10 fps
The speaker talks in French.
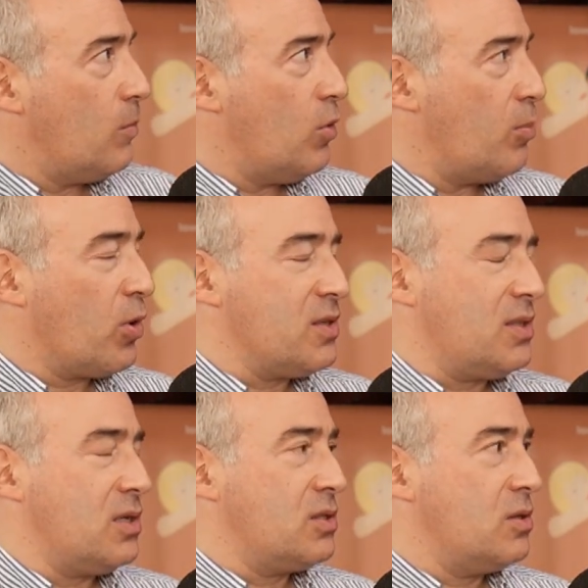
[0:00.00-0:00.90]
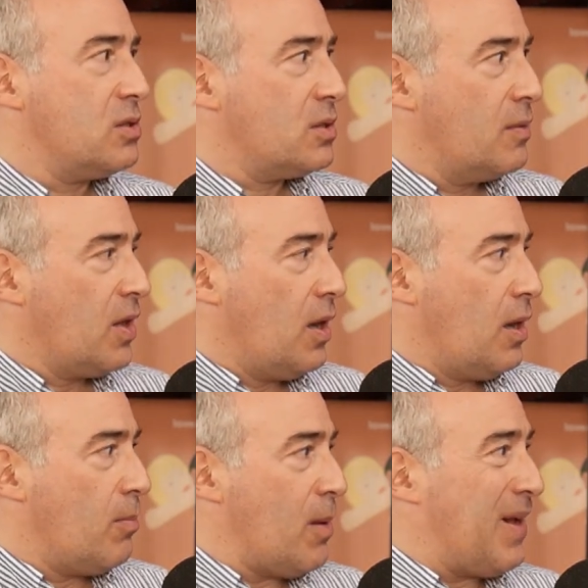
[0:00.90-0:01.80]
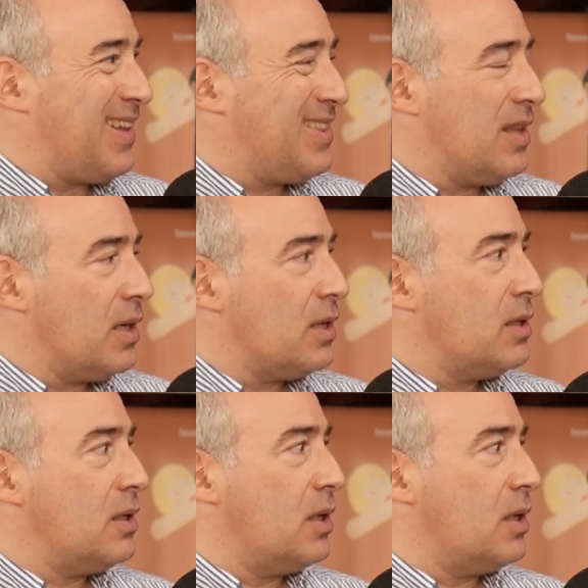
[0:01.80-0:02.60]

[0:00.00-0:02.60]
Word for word: le processus, mais ben maintenant,